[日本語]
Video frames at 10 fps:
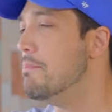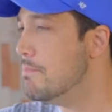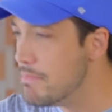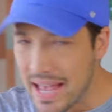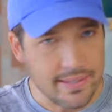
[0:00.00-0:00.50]

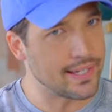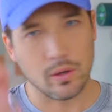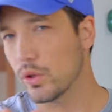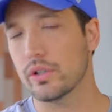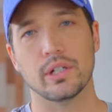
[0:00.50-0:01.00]
めっ
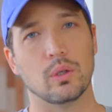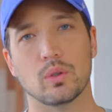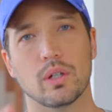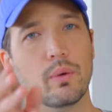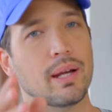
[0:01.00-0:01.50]
ちゃこのようなこ
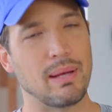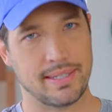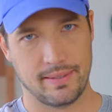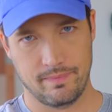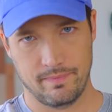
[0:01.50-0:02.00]
とを言われま
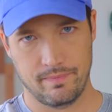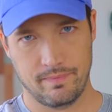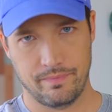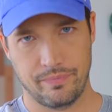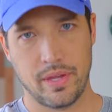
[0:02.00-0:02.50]
す。
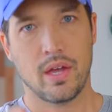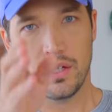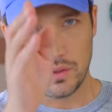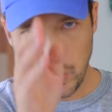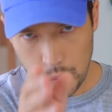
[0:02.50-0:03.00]

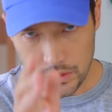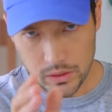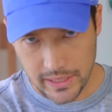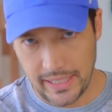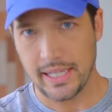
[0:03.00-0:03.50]

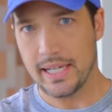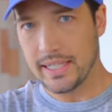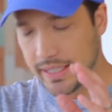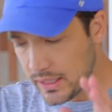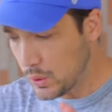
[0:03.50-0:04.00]
特に
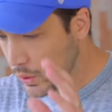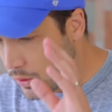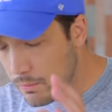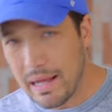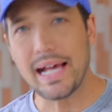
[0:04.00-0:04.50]
人
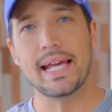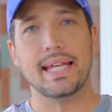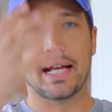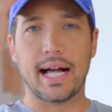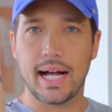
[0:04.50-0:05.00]
の前
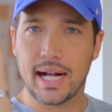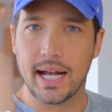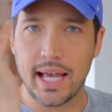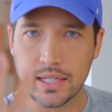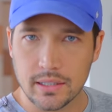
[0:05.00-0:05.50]
で
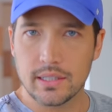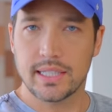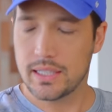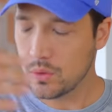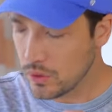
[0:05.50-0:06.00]
輝く、
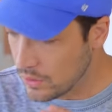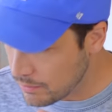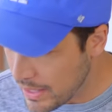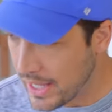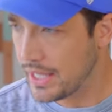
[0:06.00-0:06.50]
人の
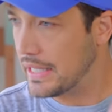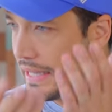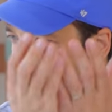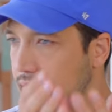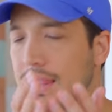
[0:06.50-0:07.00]
前で
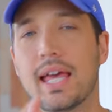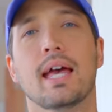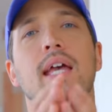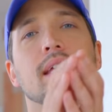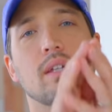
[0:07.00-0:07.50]
立っ
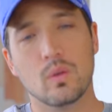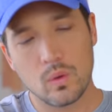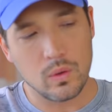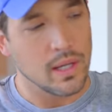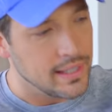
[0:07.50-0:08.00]
て
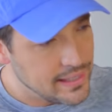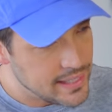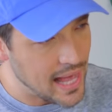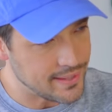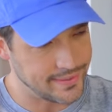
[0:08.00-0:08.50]
人を
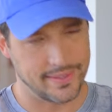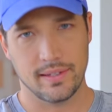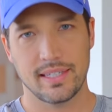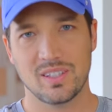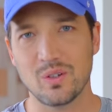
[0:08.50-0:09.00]
癒
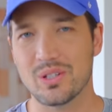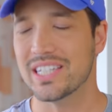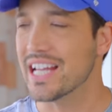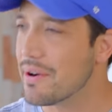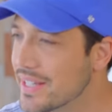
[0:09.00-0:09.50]
す、人を
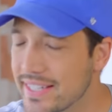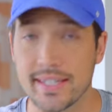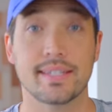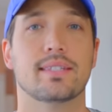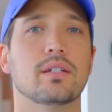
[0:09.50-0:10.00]
幸せ
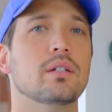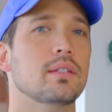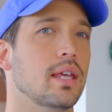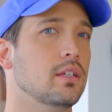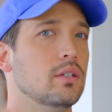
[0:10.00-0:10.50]
にするっ
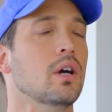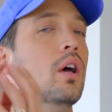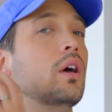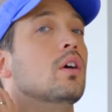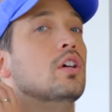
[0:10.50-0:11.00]
ていう
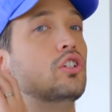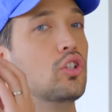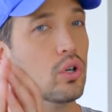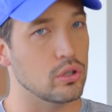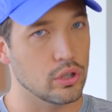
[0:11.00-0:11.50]

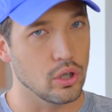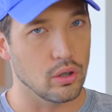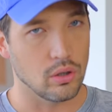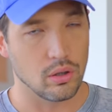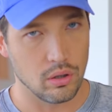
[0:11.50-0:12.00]
職
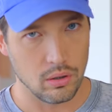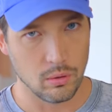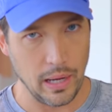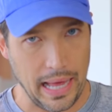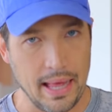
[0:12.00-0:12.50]
業
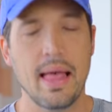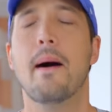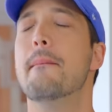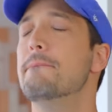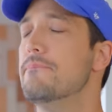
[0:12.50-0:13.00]
は
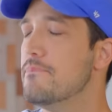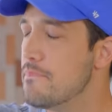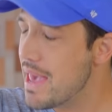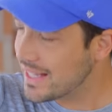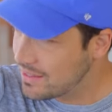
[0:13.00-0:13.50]

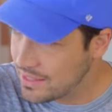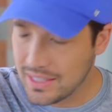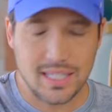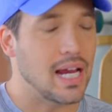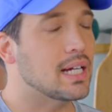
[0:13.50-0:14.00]
めっ
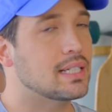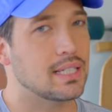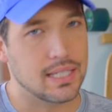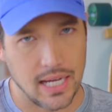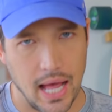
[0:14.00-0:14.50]
ちゃく
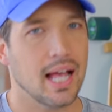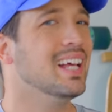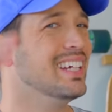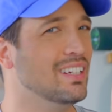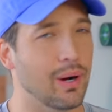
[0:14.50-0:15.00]
ちゃ
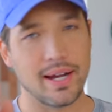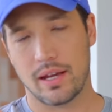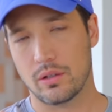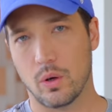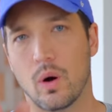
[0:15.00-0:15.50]
言わ
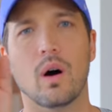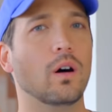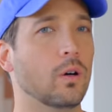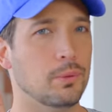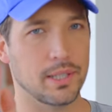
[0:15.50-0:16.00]
れると
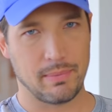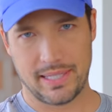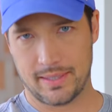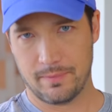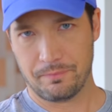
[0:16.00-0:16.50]
思い
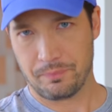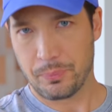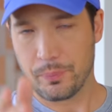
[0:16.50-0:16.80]
ます。